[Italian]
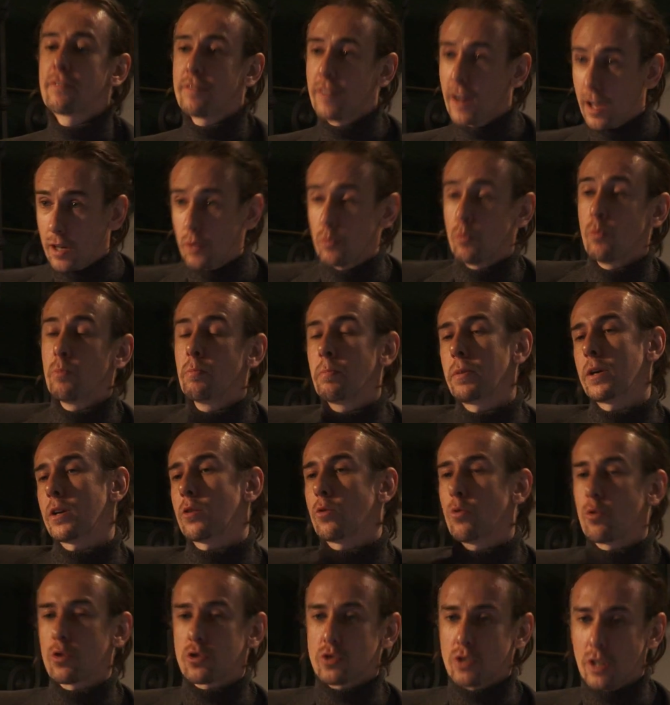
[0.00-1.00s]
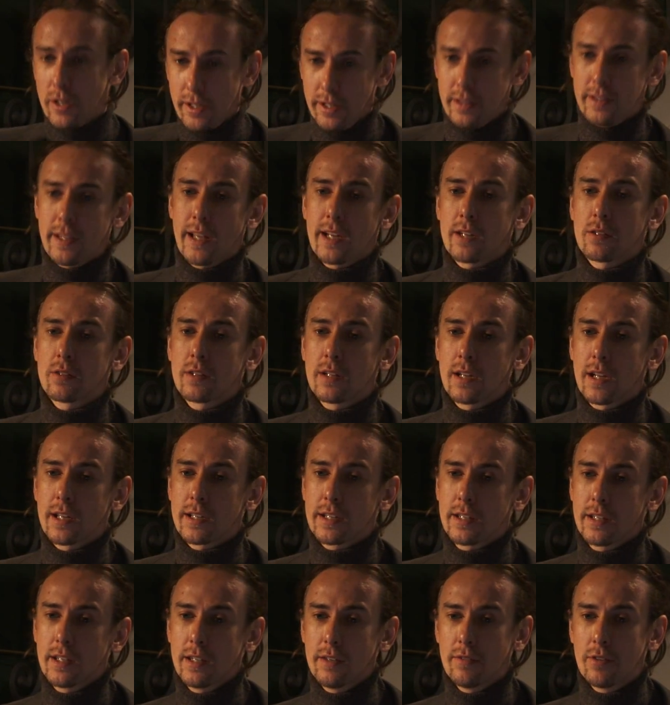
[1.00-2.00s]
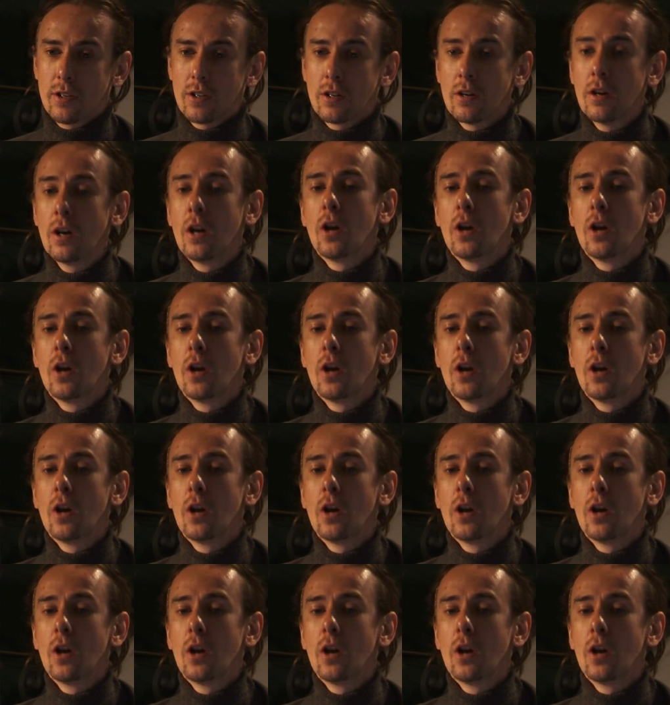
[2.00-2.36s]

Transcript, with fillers: fare un percorso all'interno dell'archivio